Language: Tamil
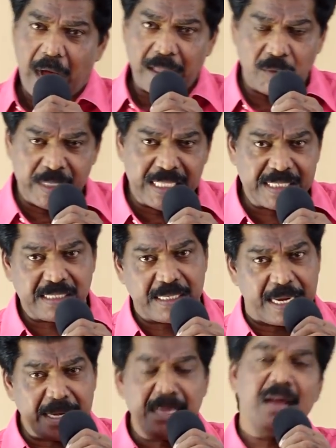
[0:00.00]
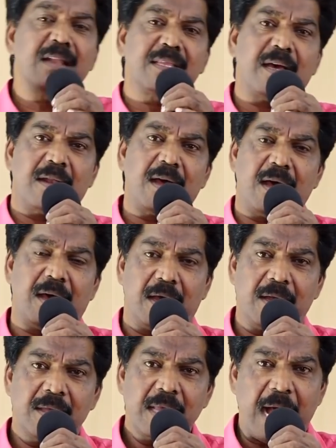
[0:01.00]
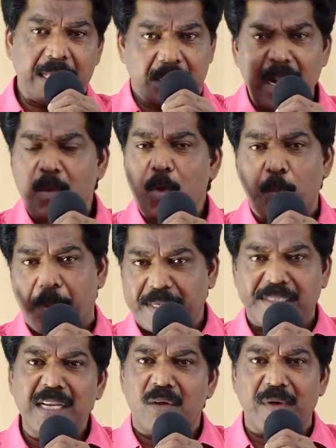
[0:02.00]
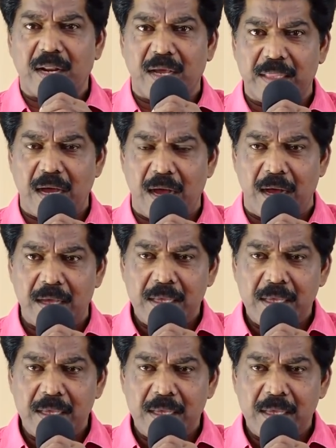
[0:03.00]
அது வந்து சரியானதானா அதனால் நமக்கு பிரச்சனை வராதா